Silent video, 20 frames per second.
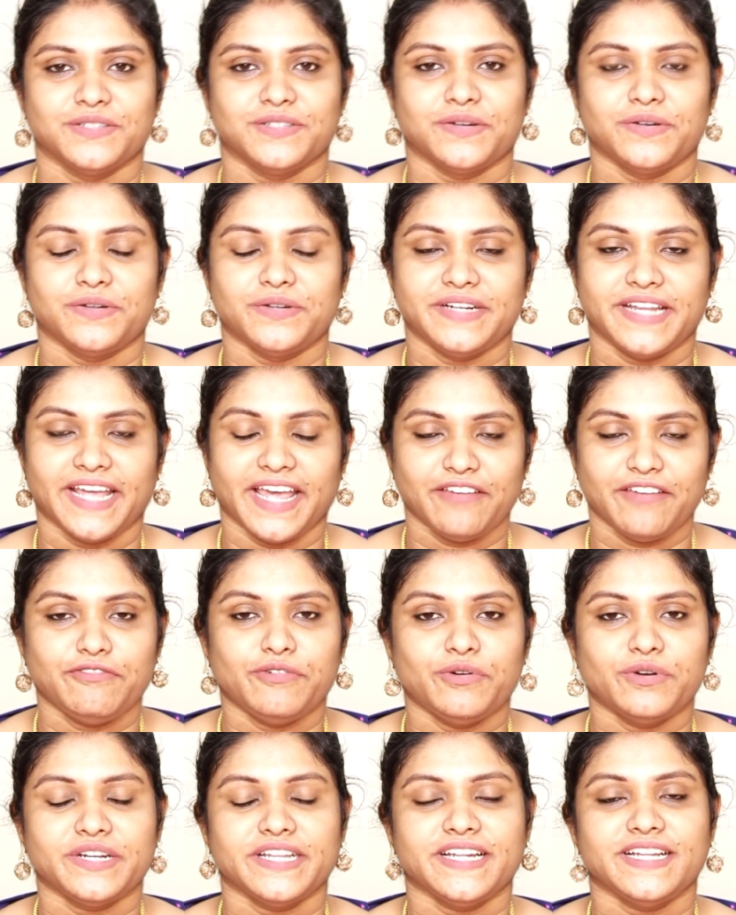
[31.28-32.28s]
ஸோ டே
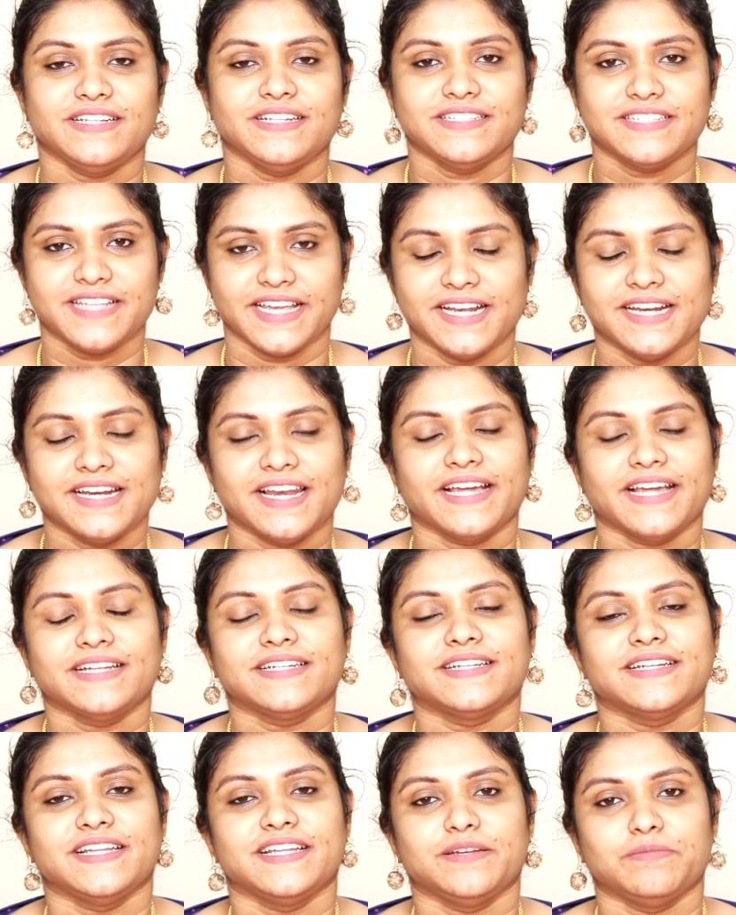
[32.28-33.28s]
ஃபோர்டீன் ஸ்கின்
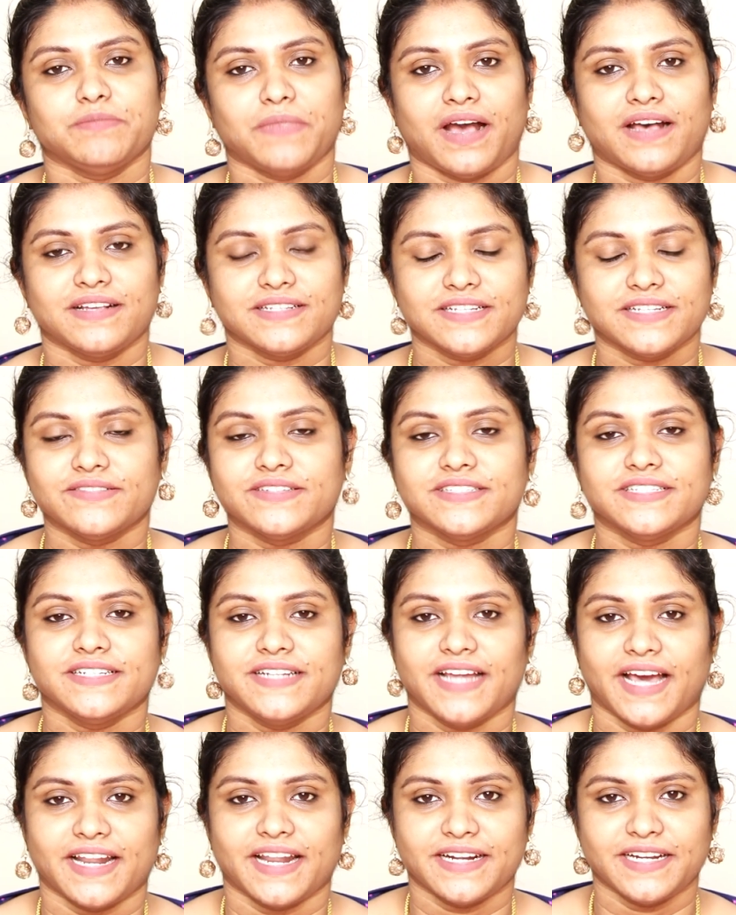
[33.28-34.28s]
லைட்டனிங் மாஸ்க் வந்து
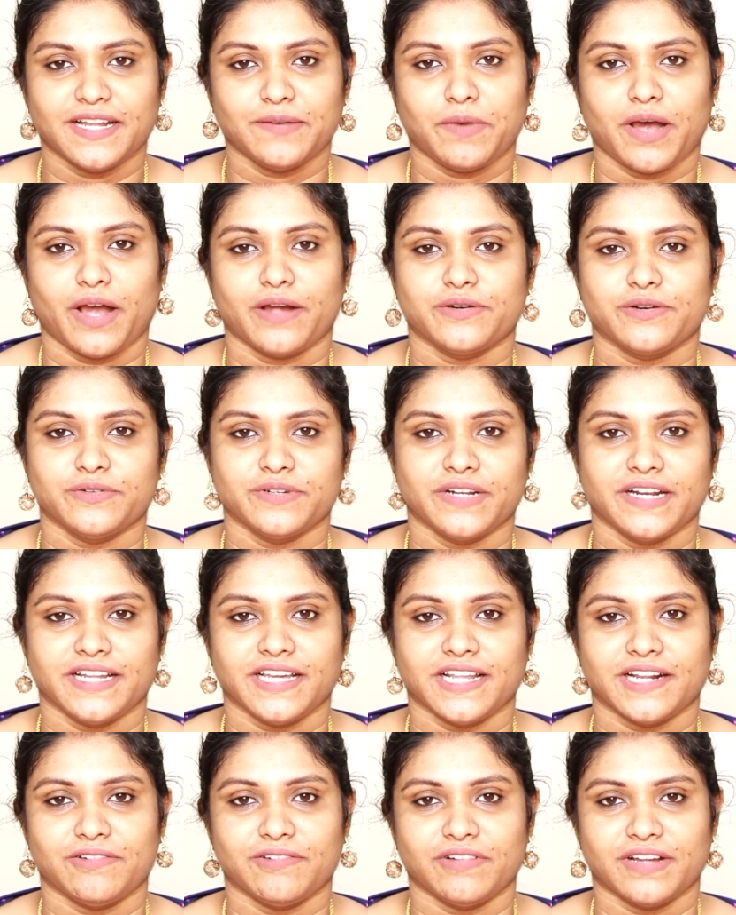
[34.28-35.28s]
டேரெக்டாக பார்க்கணும்னு
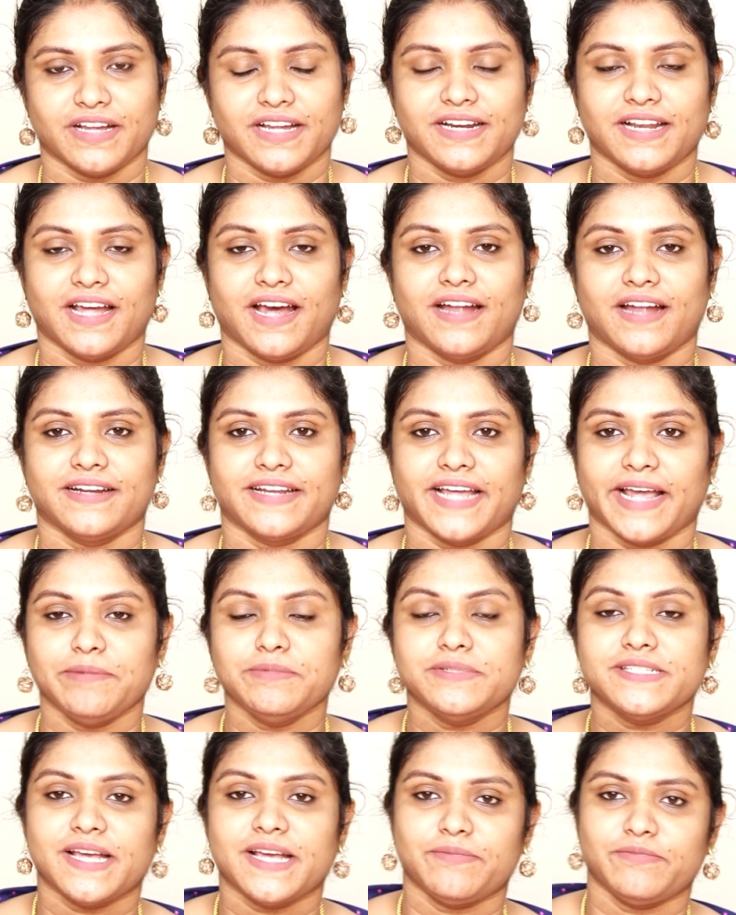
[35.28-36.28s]
நினைக்கிறவங்க நான்
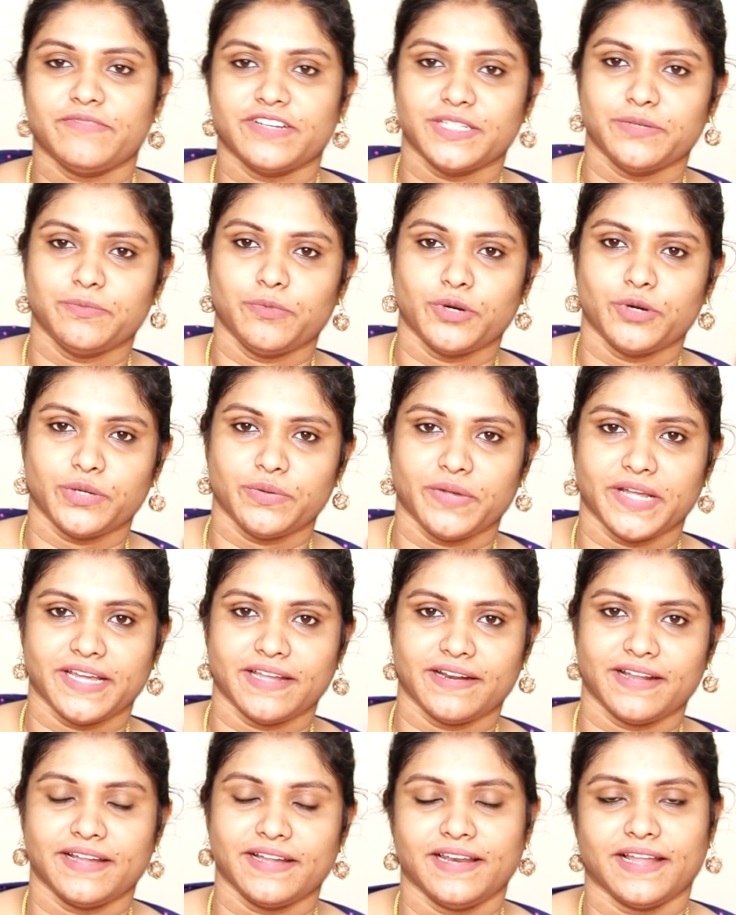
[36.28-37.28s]
டைம் ஸ்டாம்ப் வந்து போட்டு
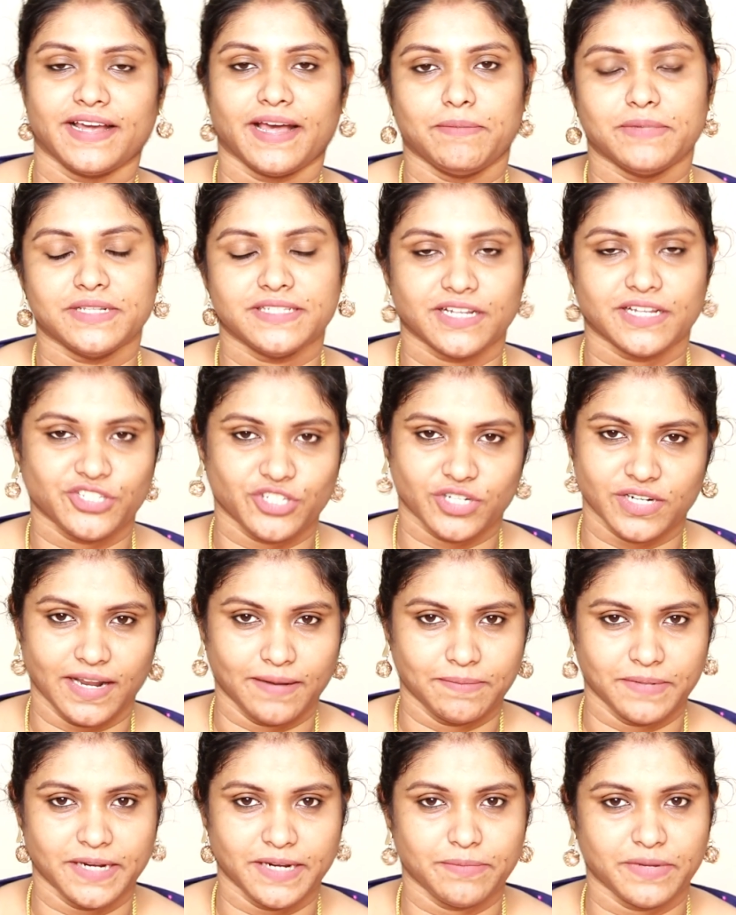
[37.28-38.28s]
வைக்கிறேன் இல்லை கமெண்ட்
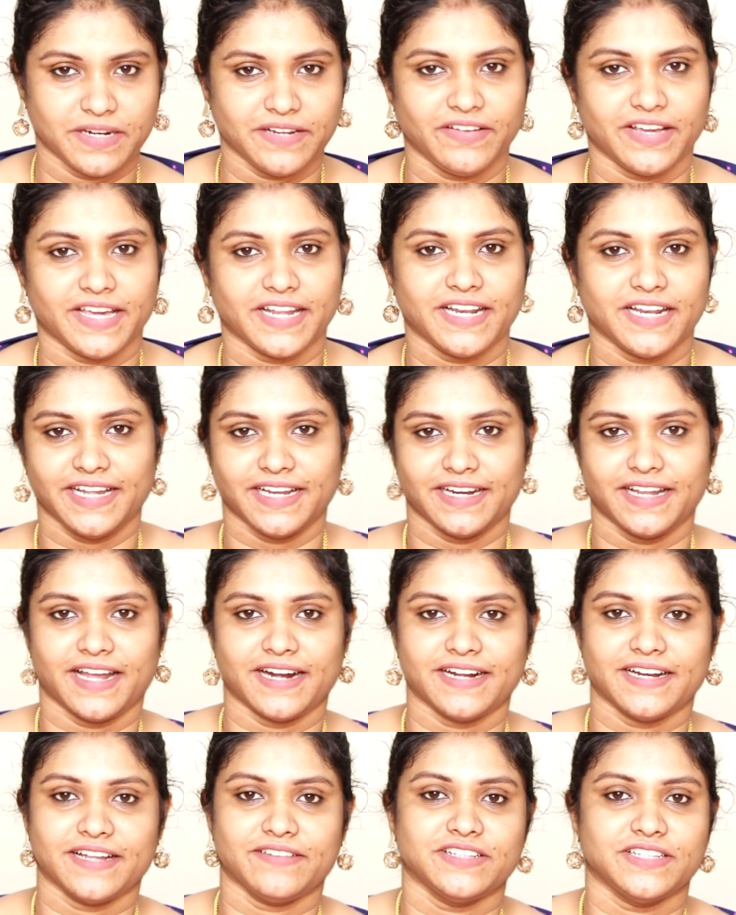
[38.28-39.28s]
செக்ஷனில் அப்டேட் பண்ணி வைக்கிறேன் நீங்கள்
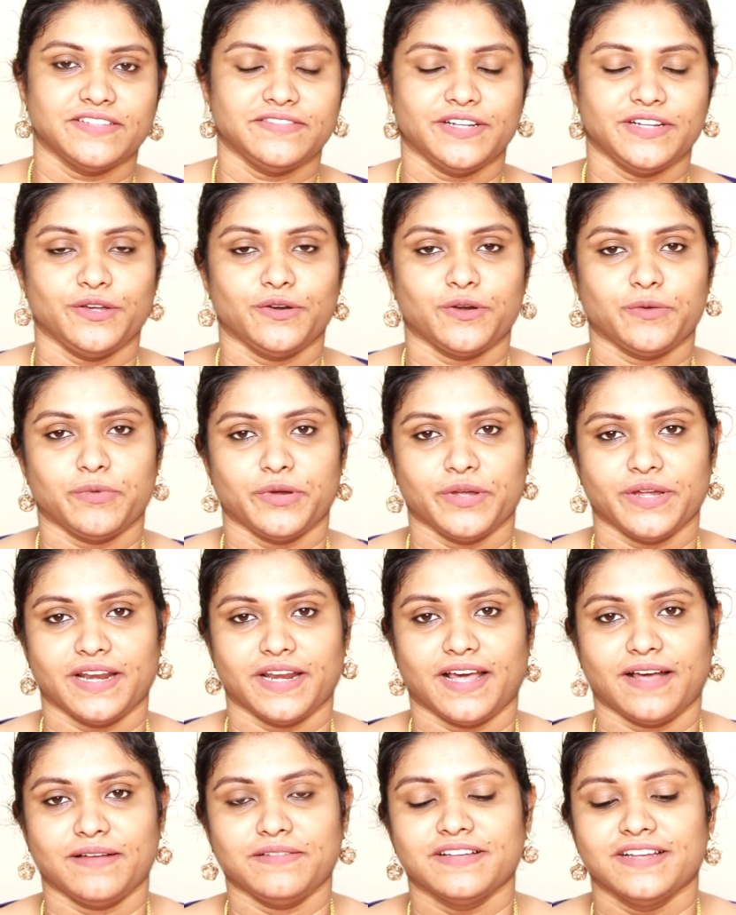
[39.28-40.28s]
டேரெக்டாக வந்து வீடியோக்கு
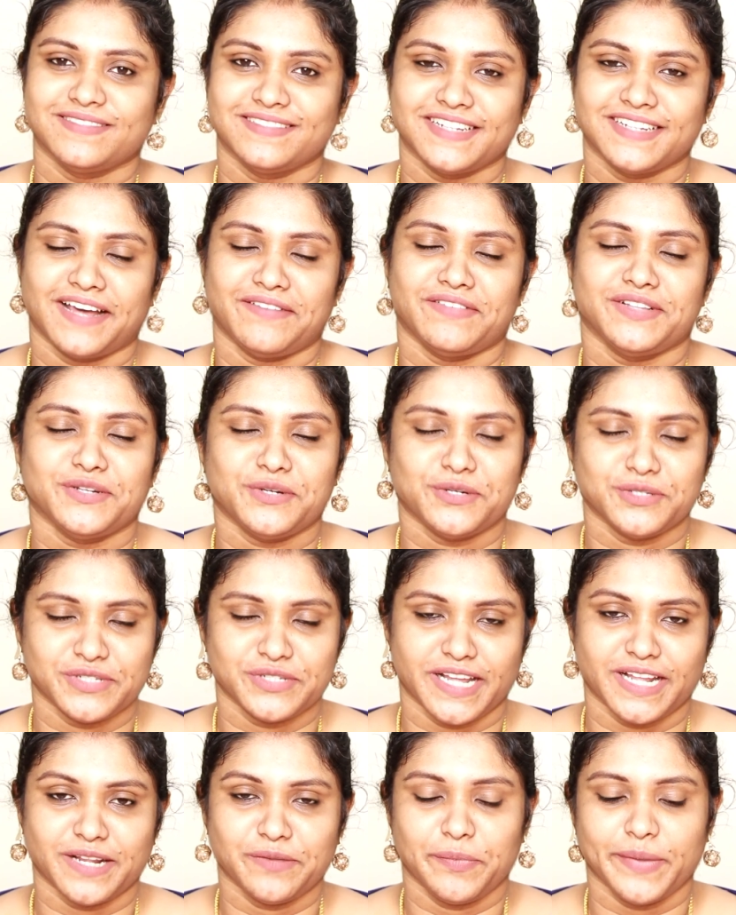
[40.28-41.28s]
போய்க்கலாம் நான் வந்து கொஞ்ச
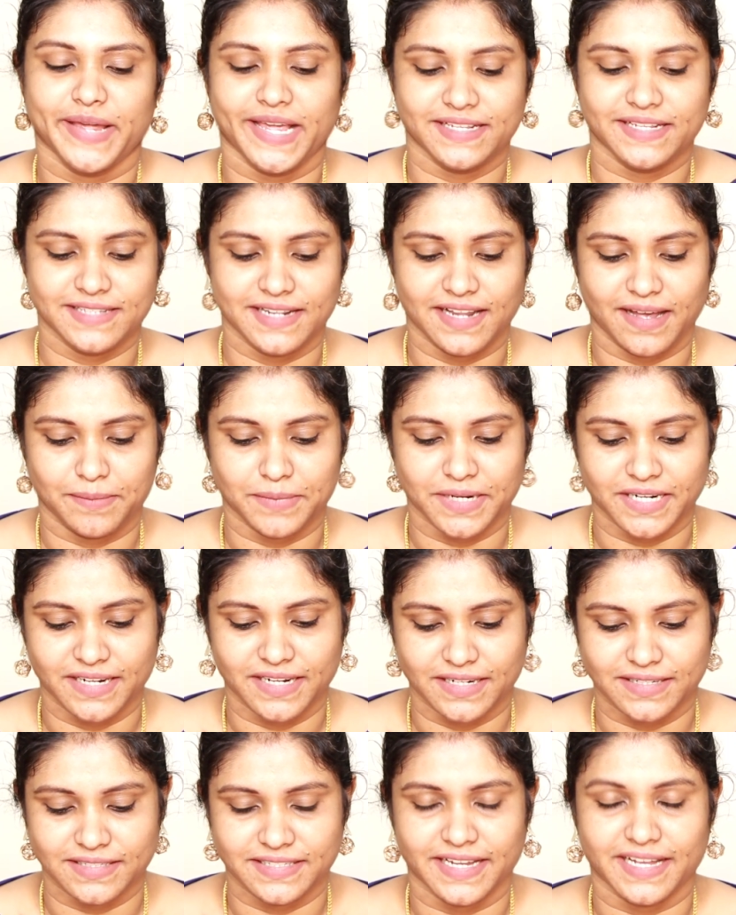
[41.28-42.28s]
நேரம் பேசலாம்
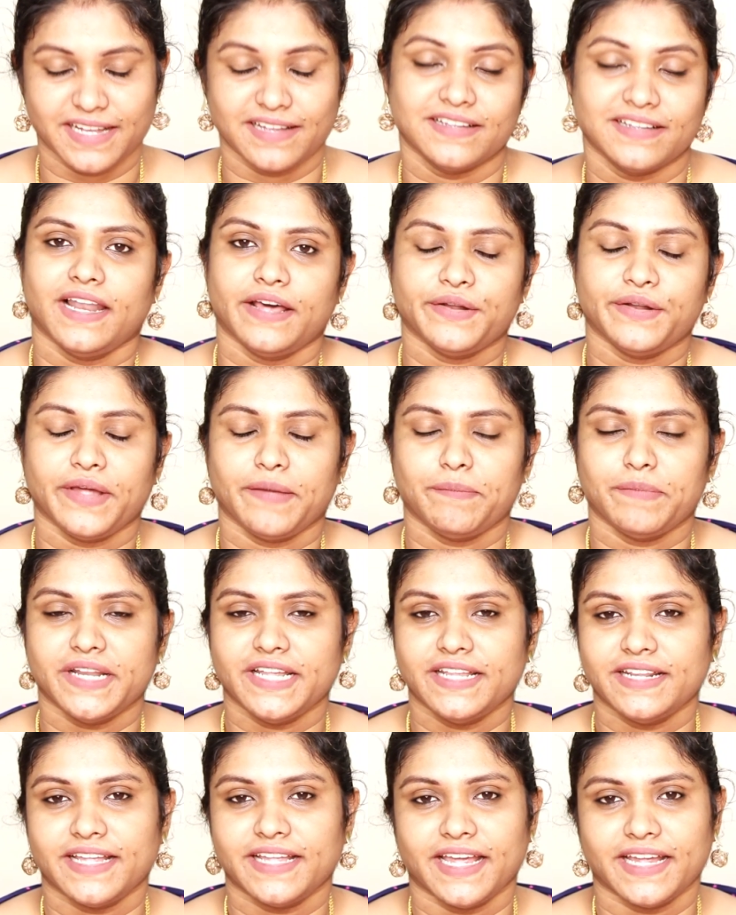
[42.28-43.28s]
அப்படின்னு நினச்சேன் எல்லாரும்
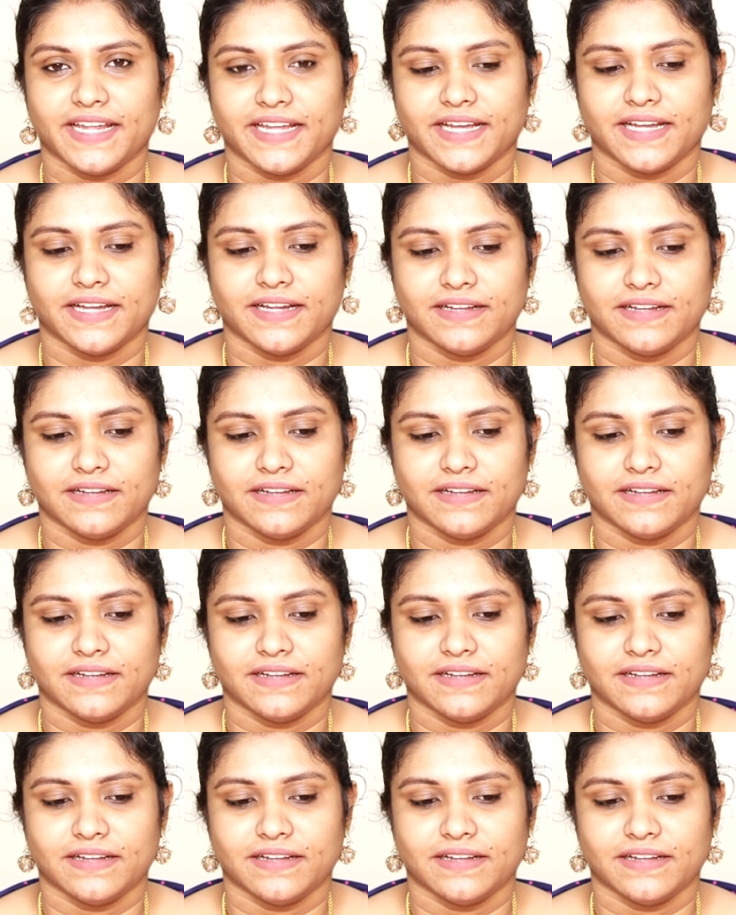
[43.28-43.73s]
எப்படி இருக்கீங்க